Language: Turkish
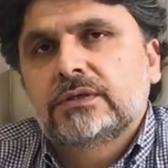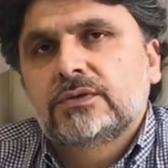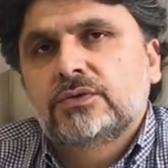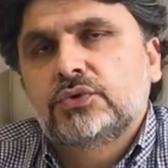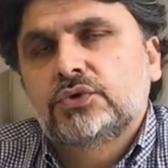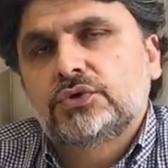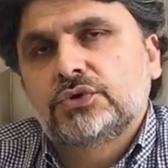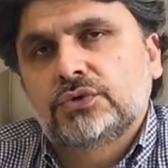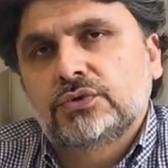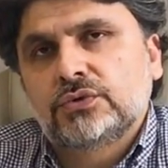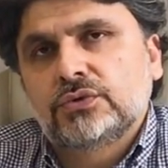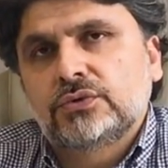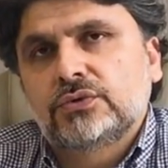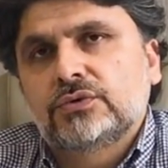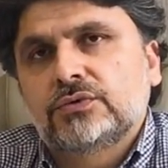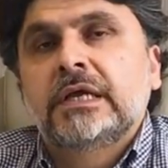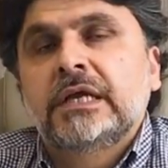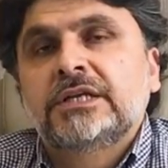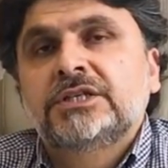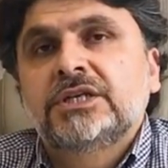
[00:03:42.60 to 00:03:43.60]

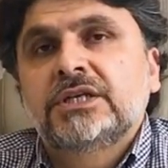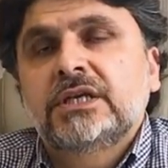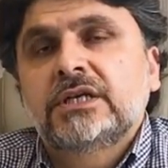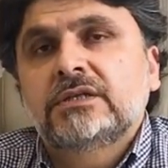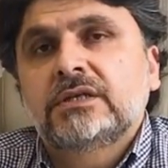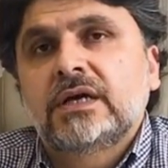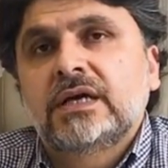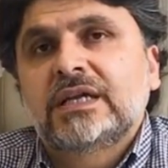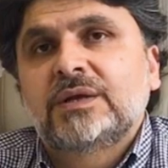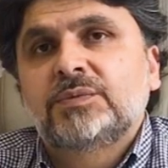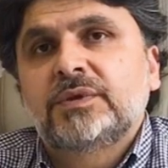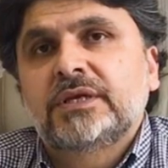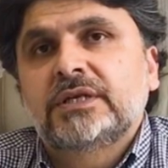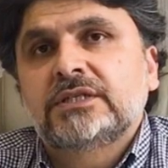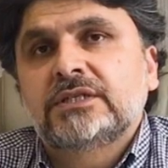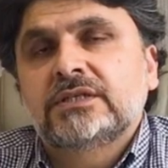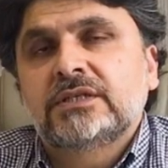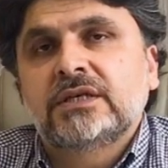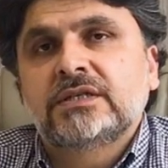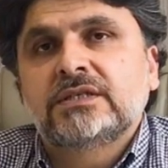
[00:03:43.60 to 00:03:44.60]
düşüktür. HCG takipleri
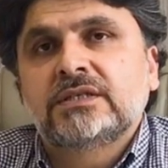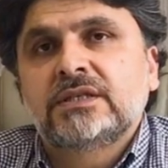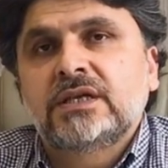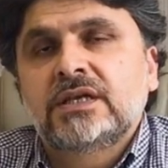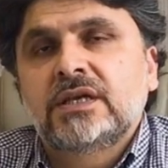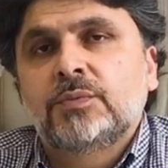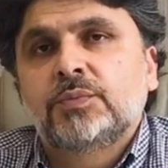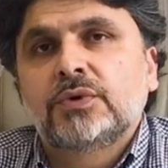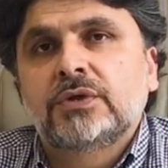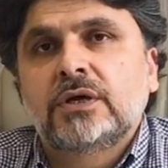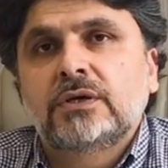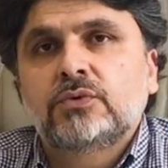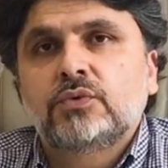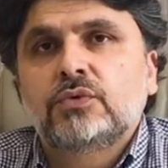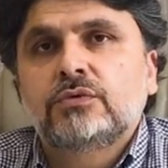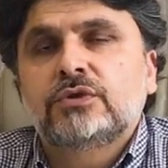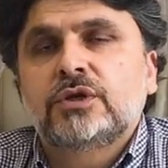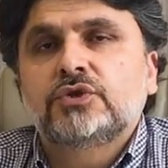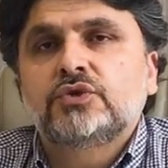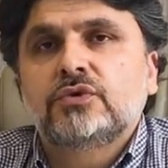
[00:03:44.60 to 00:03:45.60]
sırasında yapılan
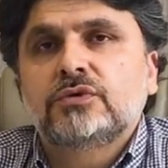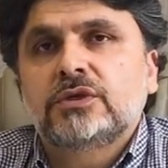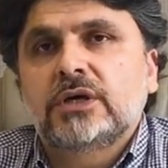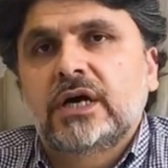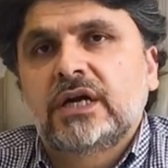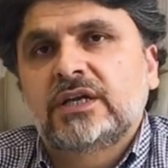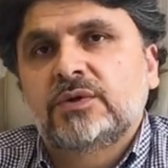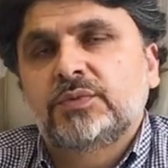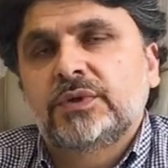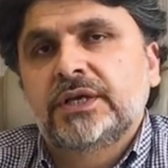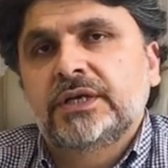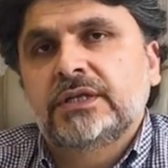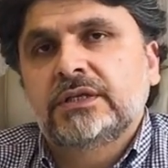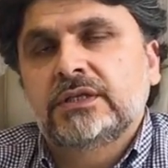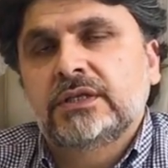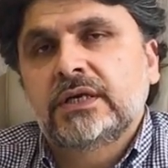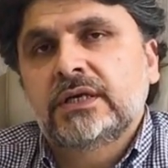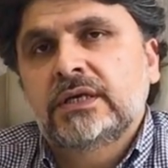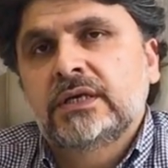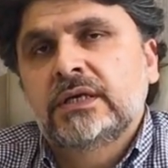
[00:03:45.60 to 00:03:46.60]
ultrason
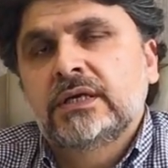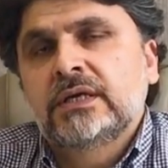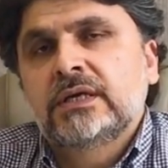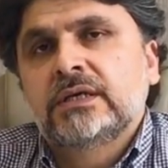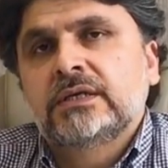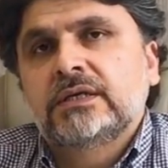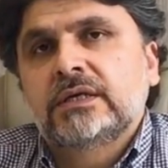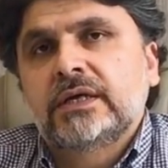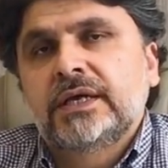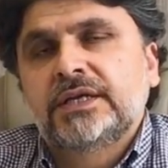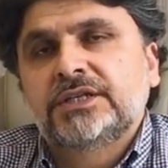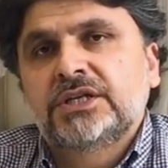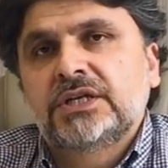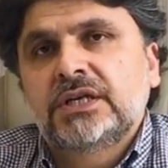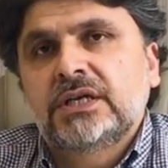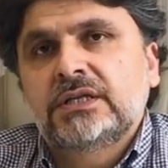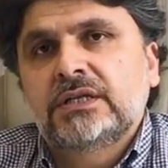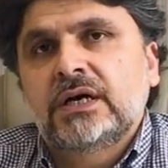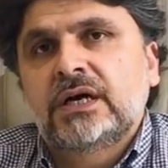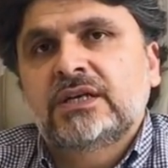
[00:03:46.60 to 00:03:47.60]
takiplerinde
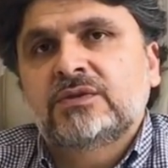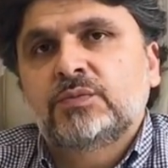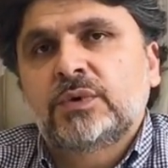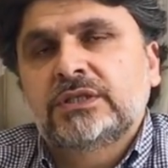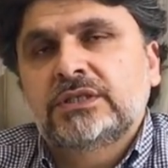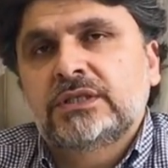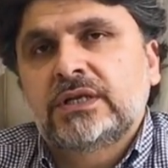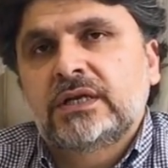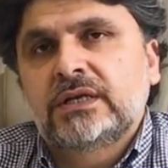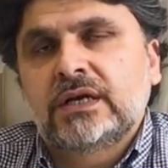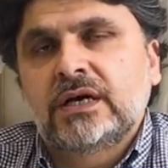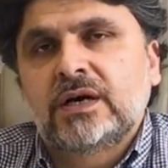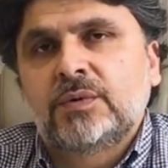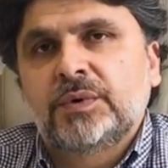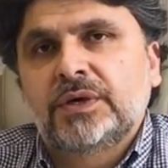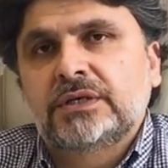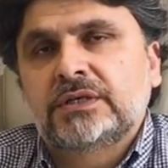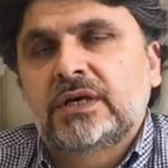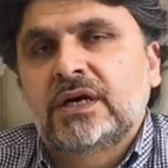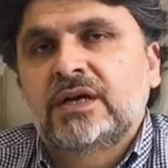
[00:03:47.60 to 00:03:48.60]
HCG'nin artmasına
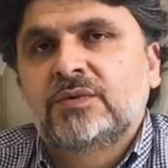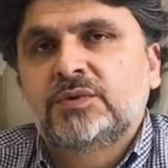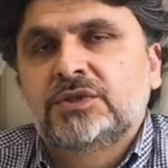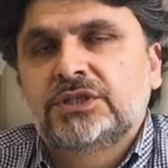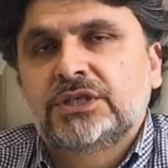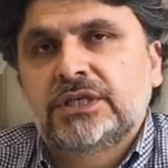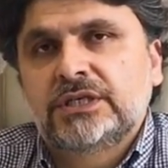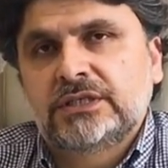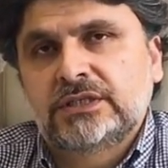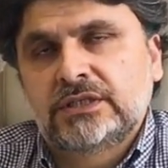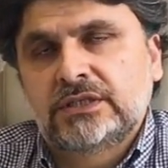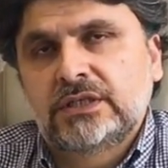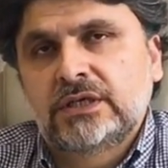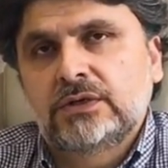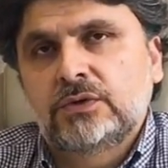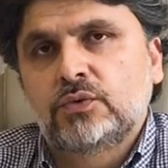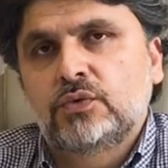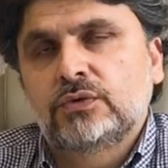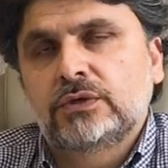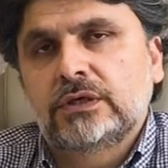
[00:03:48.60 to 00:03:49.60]
rağmen rahim içerisinde
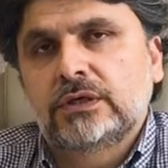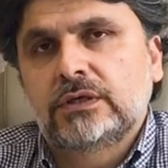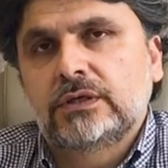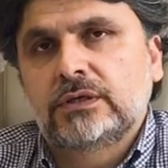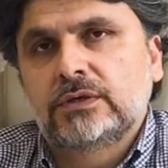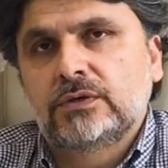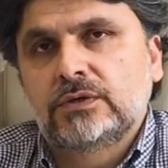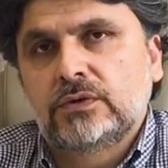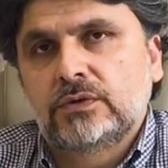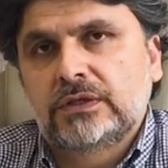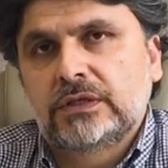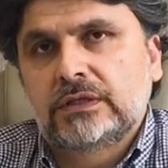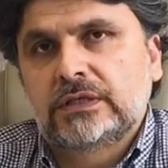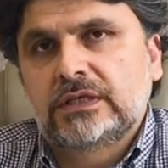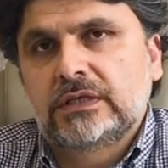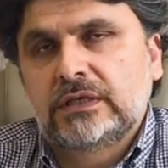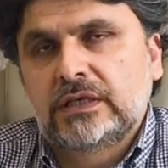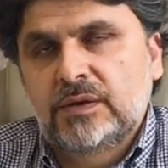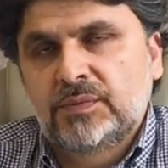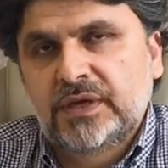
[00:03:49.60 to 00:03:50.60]
e,
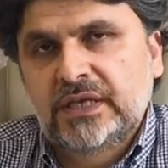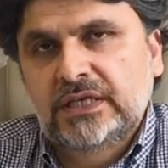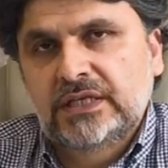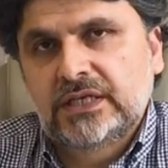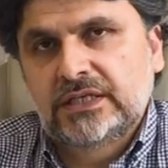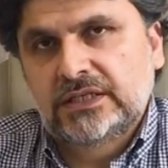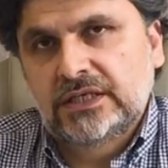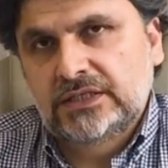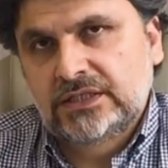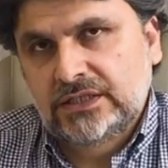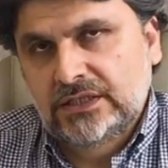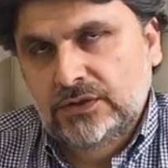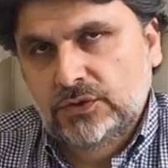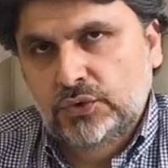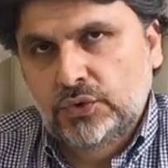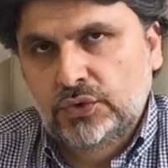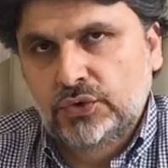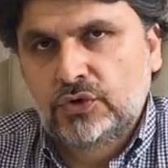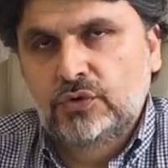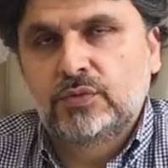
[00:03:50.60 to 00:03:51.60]
gebelik kesesinin
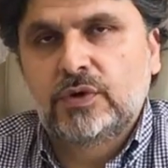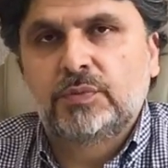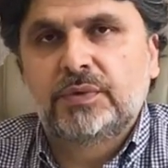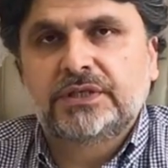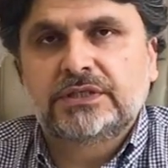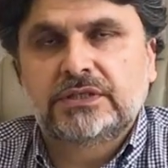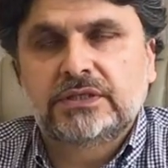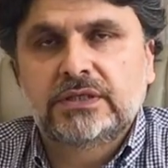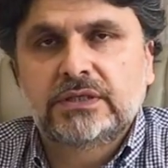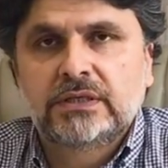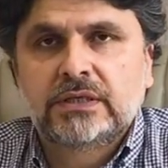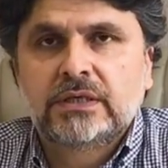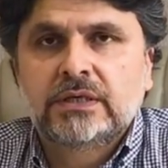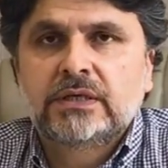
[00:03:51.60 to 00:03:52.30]
görülmemesi